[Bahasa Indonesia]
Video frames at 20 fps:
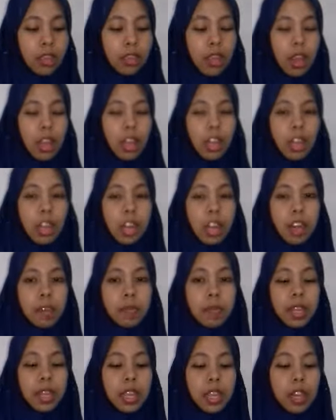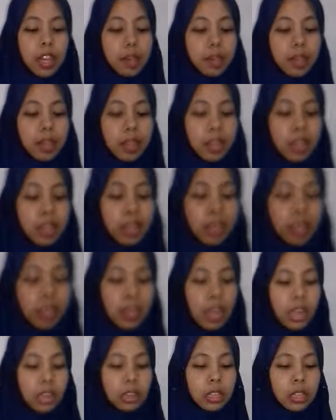sangkem hirup te
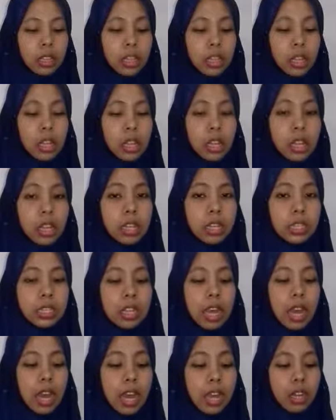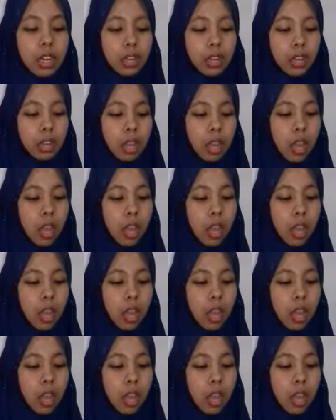terusan